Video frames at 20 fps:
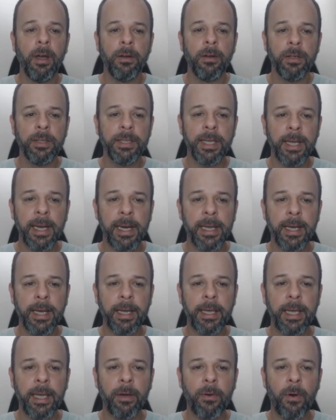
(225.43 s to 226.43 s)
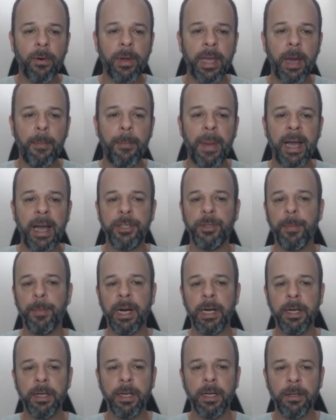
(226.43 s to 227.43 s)
Você clica aqui em qualquer parte
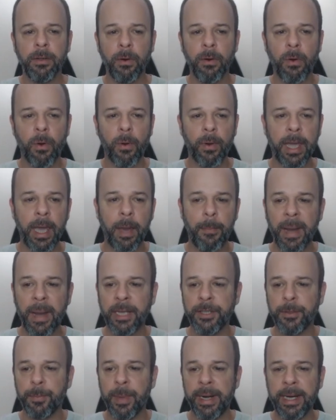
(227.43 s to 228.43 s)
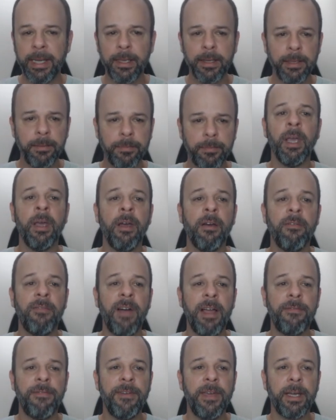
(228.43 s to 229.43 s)
branca ou qualquer parte preta,
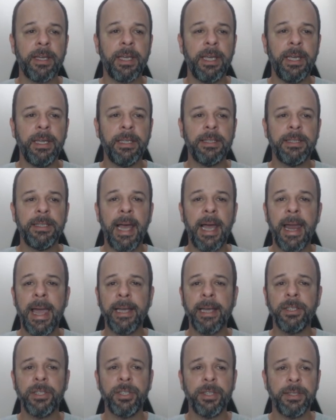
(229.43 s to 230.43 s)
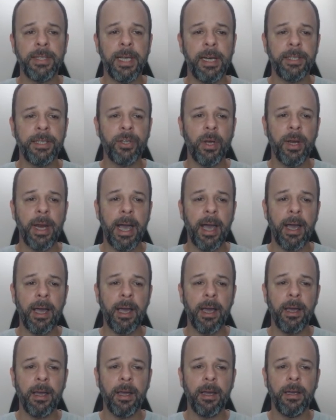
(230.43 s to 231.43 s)
vai vir aqui em Select,
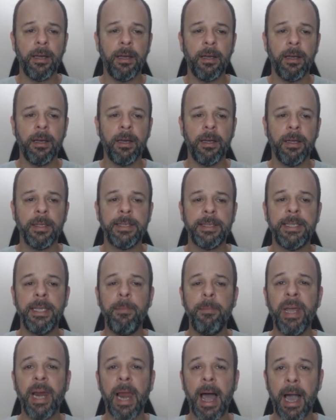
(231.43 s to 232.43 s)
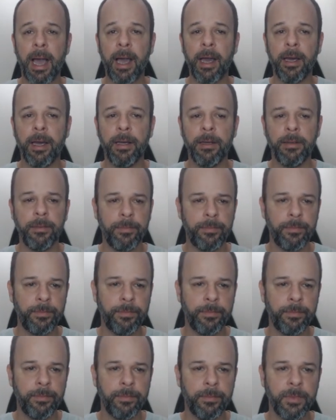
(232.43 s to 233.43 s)
selecionar, similar,
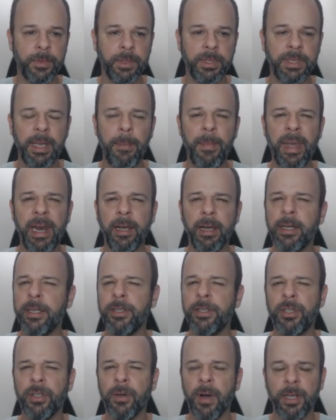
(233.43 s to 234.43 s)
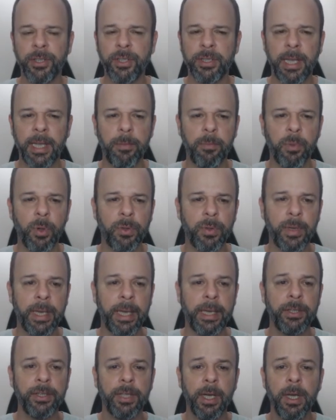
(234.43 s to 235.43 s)
semelhante, eu acho que está em
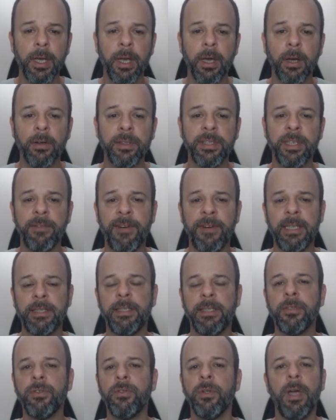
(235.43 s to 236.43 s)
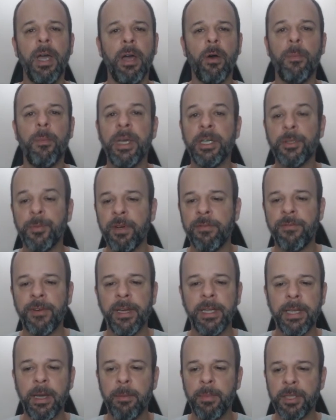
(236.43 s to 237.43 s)
português. Quando você faz isso, é o mesmo
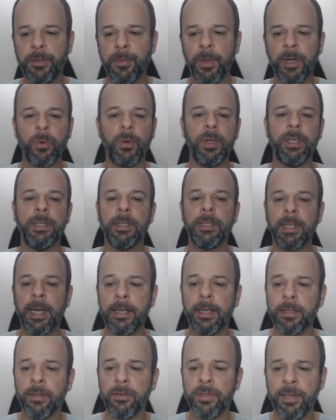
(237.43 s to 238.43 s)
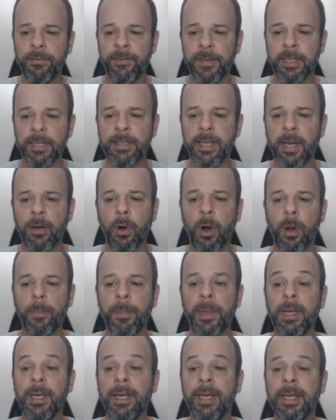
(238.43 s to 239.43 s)
efeito, é a mesma coisa. Tá? Então você fez essa
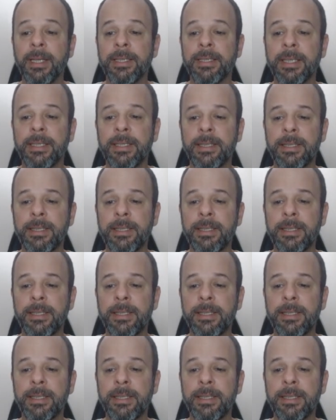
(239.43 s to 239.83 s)
cópia, você